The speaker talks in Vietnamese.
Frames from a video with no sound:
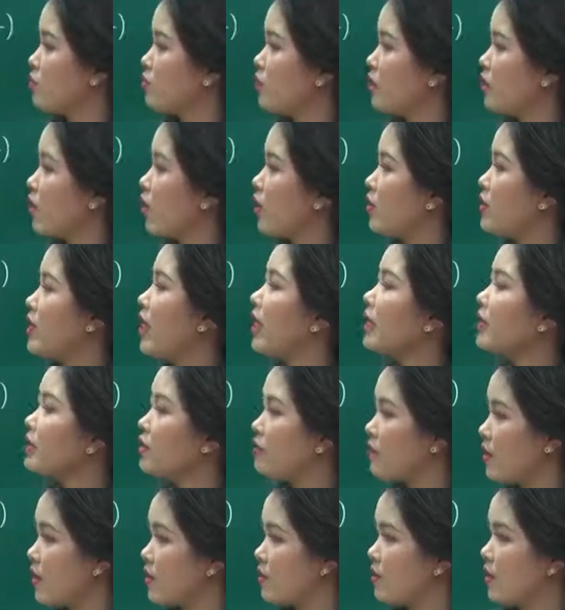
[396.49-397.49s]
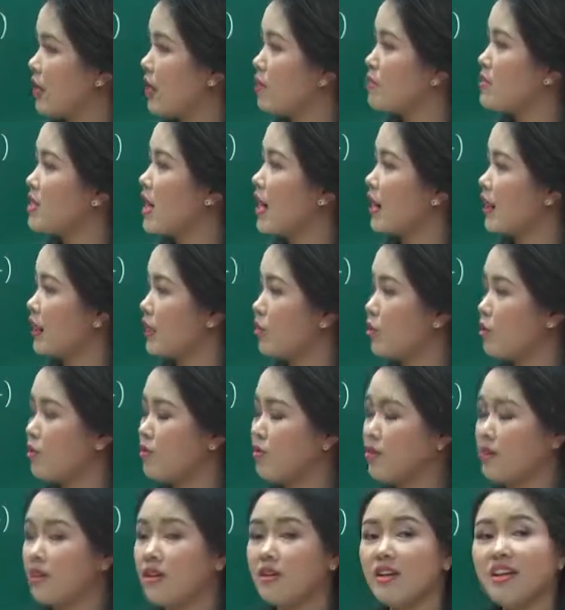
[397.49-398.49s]
chúng ta nói nhanh như vậy về năm dạng này thôi
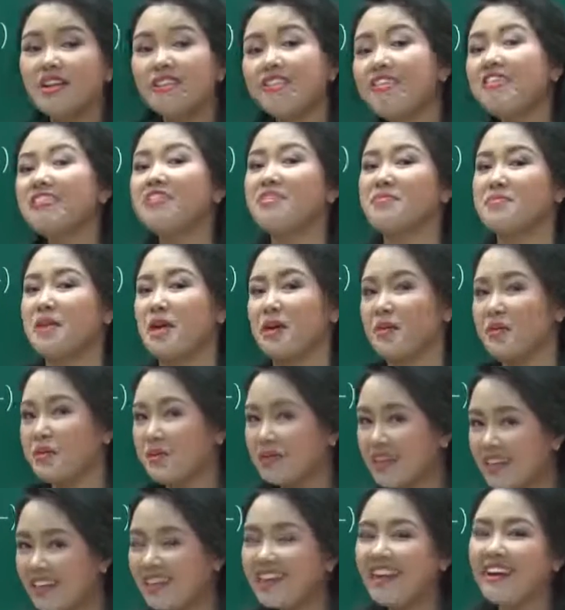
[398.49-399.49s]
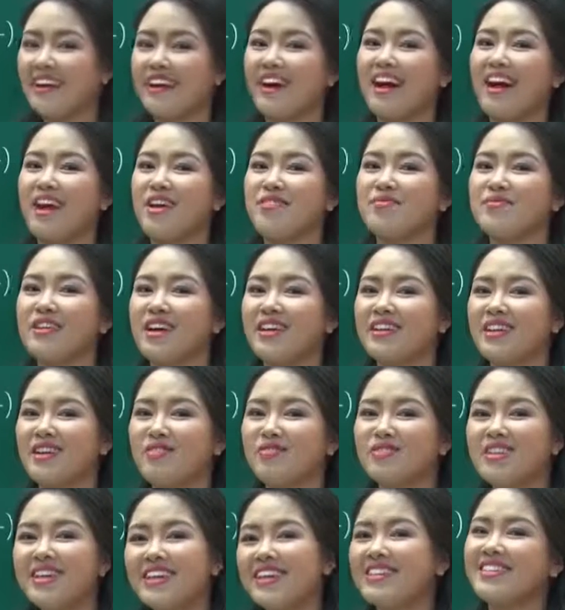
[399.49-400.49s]
vì đến thời điểm này cô tin là các em đã
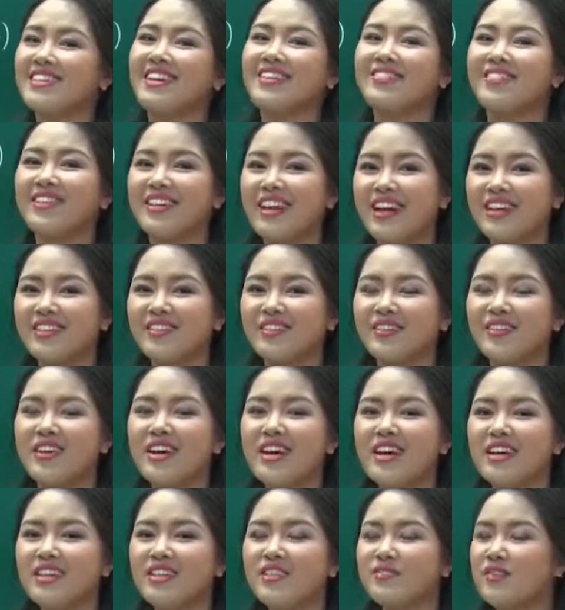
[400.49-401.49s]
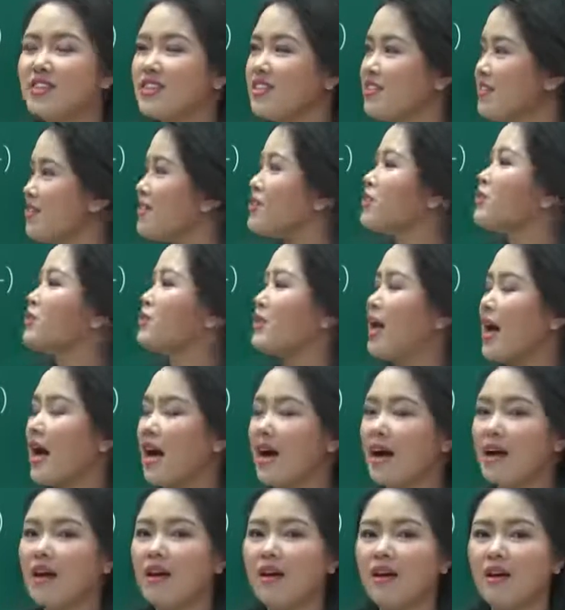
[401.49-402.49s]
nắm rất là chắc phần này rồi nhưng mà trước khi chúng
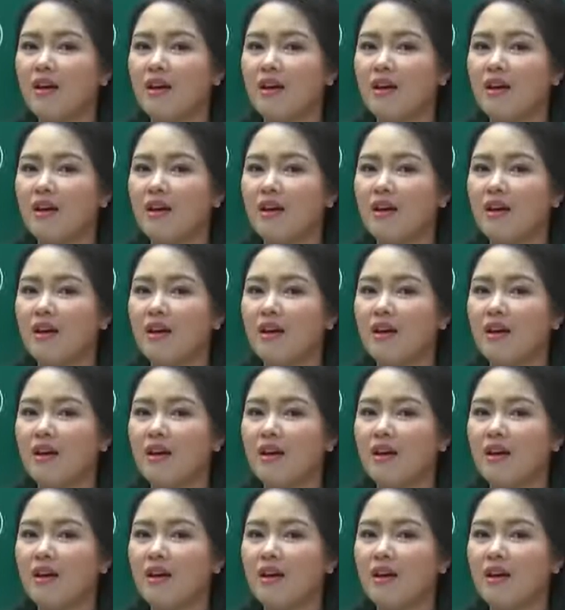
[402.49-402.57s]
ta